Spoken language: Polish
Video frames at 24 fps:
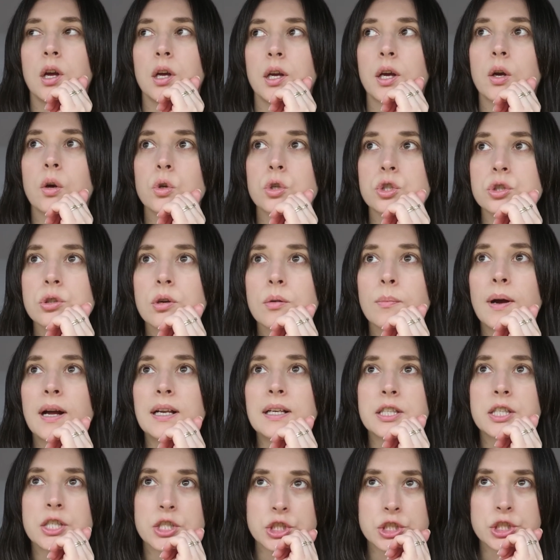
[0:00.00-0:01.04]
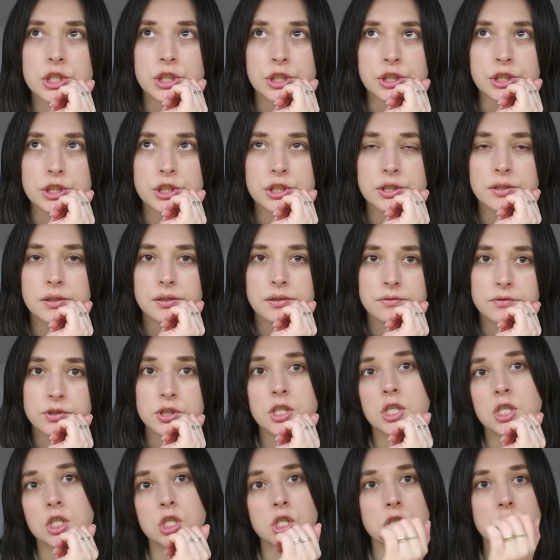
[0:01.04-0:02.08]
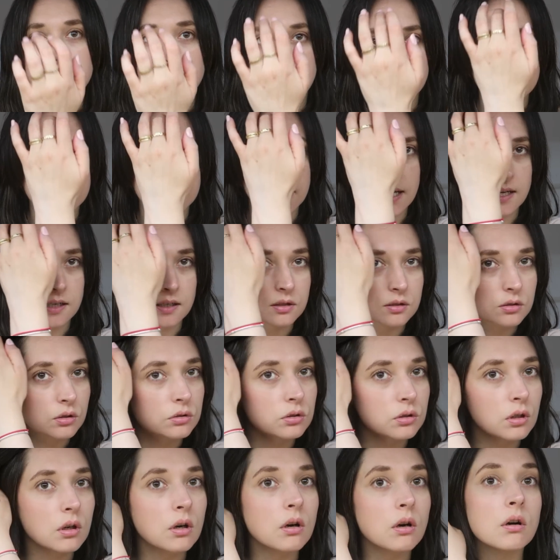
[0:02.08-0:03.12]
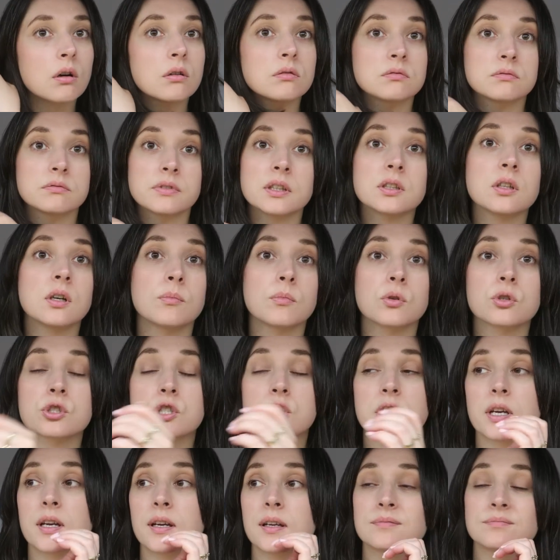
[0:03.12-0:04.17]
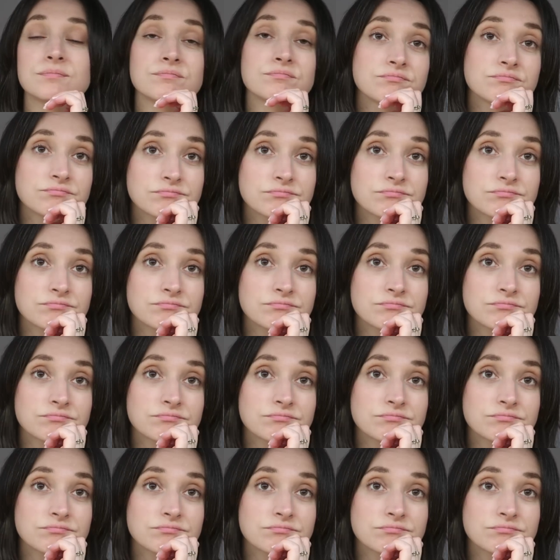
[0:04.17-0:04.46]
jakoś normalnie żyć w dzisiejszych czasach, no to wiadomo, że